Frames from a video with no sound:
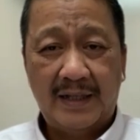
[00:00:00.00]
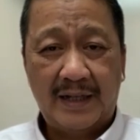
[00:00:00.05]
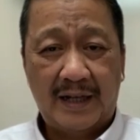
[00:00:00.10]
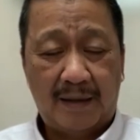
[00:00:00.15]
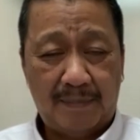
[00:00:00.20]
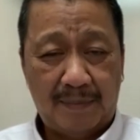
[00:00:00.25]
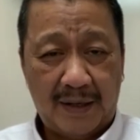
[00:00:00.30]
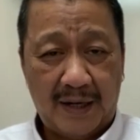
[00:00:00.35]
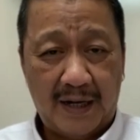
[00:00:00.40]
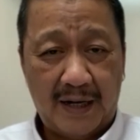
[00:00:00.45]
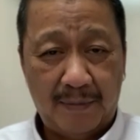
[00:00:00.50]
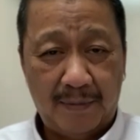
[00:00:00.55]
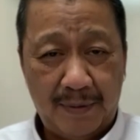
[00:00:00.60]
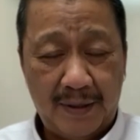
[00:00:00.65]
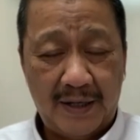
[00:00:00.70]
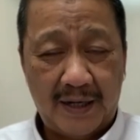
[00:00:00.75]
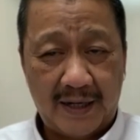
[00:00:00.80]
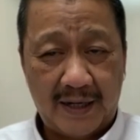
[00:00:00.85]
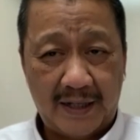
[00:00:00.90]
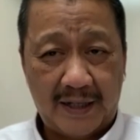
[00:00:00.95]
tidak pernah
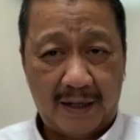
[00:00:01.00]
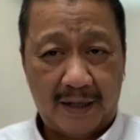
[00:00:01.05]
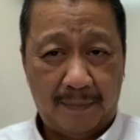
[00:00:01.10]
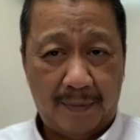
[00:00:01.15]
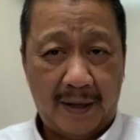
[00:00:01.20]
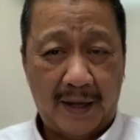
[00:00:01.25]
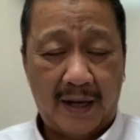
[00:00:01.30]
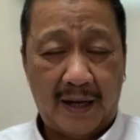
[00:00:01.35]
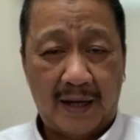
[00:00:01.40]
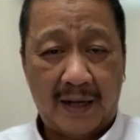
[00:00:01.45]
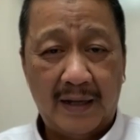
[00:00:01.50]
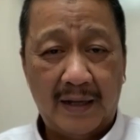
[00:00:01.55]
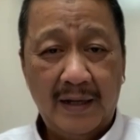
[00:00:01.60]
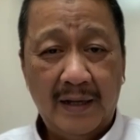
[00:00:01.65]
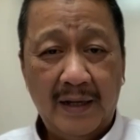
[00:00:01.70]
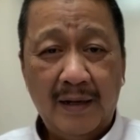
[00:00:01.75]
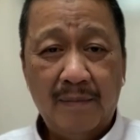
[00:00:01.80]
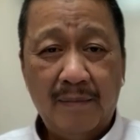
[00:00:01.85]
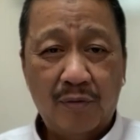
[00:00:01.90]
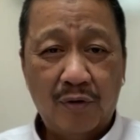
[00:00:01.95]
lebih dari TBA.
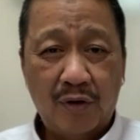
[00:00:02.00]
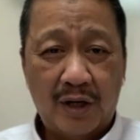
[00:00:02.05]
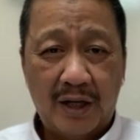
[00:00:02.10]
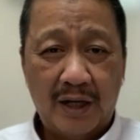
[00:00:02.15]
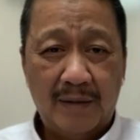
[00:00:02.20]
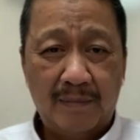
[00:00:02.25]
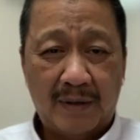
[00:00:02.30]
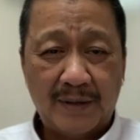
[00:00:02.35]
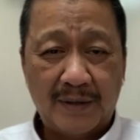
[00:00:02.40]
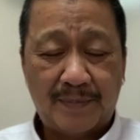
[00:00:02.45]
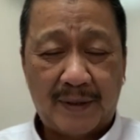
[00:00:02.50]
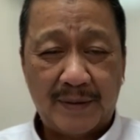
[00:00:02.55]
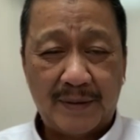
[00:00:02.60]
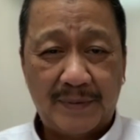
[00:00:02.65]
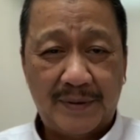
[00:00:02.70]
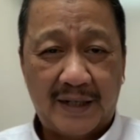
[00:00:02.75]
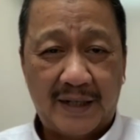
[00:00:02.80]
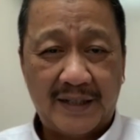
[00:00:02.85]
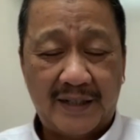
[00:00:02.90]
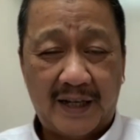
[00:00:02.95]
Mungkin Mas Pras
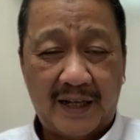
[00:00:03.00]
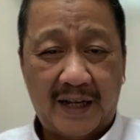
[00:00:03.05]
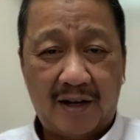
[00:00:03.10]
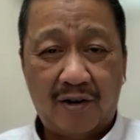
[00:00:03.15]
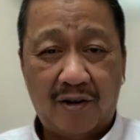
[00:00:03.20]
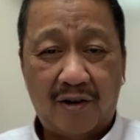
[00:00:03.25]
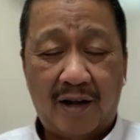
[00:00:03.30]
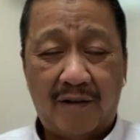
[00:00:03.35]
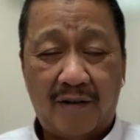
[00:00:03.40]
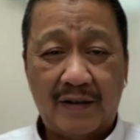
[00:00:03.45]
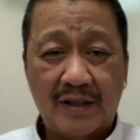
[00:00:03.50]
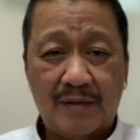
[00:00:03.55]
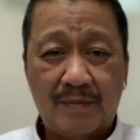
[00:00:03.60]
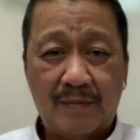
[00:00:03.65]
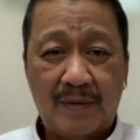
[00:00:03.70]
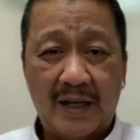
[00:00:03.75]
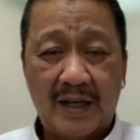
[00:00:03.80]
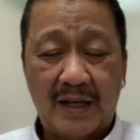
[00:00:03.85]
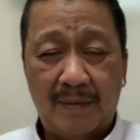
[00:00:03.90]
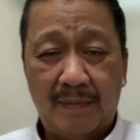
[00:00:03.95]
bisa cek loh kawan
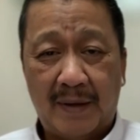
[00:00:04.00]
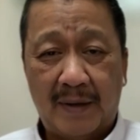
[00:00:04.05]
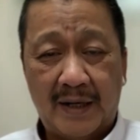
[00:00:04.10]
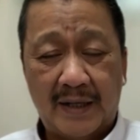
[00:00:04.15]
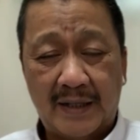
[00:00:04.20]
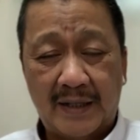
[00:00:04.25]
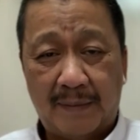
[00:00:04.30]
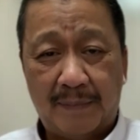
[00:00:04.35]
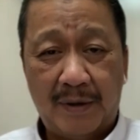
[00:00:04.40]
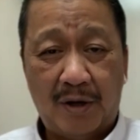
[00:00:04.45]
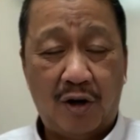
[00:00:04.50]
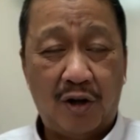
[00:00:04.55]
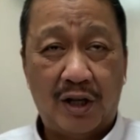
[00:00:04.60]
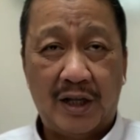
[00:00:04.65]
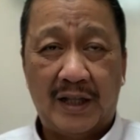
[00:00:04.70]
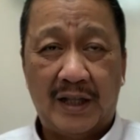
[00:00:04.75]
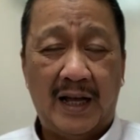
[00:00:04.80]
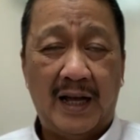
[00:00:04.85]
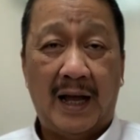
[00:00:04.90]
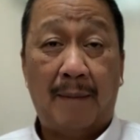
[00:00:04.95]
sebelah gimana. Tapi kalau
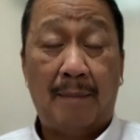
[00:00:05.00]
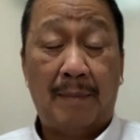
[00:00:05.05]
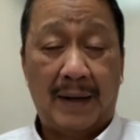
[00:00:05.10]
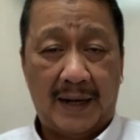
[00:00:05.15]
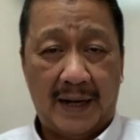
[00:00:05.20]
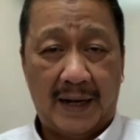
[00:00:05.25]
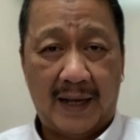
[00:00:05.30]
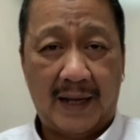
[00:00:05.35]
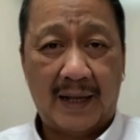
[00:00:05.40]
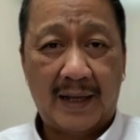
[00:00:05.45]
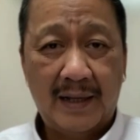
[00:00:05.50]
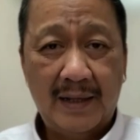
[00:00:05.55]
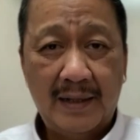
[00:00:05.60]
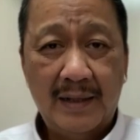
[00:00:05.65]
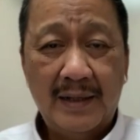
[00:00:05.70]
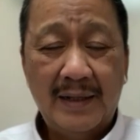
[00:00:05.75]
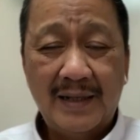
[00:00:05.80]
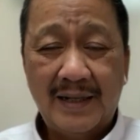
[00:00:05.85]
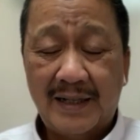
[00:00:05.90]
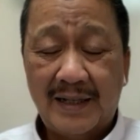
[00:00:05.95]
kita nggak pernah,
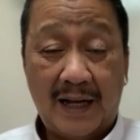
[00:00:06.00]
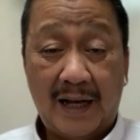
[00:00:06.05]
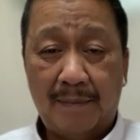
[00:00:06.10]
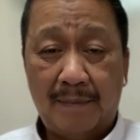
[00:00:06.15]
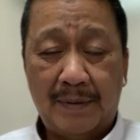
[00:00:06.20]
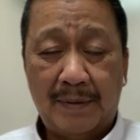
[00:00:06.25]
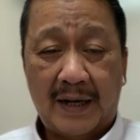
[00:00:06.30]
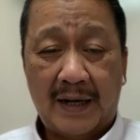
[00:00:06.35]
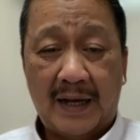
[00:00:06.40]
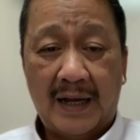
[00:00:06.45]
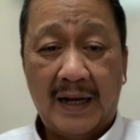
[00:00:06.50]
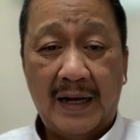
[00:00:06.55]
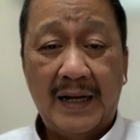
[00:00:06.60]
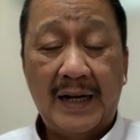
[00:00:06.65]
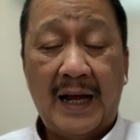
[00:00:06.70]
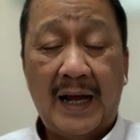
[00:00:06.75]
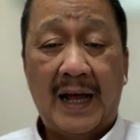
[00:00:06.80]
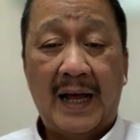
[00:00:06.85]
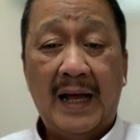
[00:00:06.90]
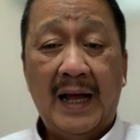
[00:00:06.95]
kita nggak pernah.
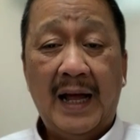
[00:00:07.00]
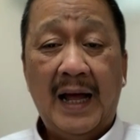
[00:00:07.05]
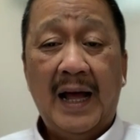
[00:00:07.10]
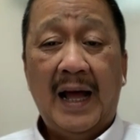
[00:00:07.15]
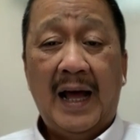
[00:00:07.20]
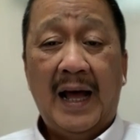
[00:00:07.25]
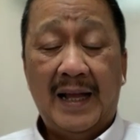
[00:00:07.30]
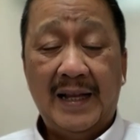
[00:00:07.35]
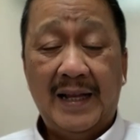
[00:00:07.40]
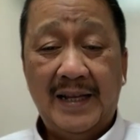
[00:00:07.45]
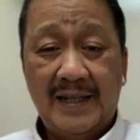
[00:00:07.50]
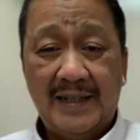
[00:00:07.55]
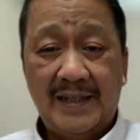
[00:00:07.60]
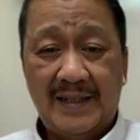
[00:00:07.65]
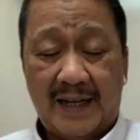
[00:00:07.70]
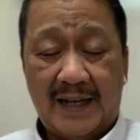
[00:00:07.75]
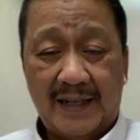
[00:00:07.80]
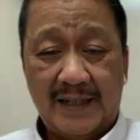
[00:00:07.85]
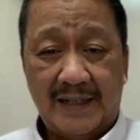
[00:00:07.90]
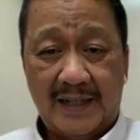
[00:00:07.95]
Nah, hanya
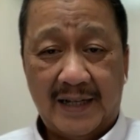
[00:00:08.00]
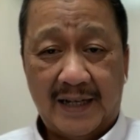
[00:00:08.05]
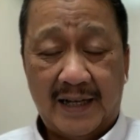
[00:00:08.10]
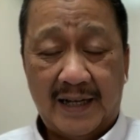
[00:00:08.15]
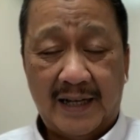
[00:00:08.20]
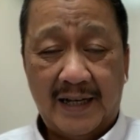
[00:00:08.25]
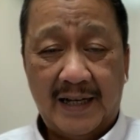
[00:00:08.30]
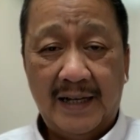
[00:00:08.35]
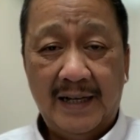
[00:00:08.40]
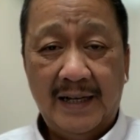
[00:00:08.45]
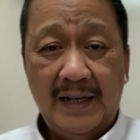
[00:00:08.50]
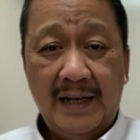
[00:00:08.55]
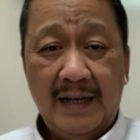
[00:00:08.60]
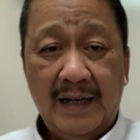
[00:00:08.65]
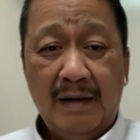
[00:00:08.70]
saja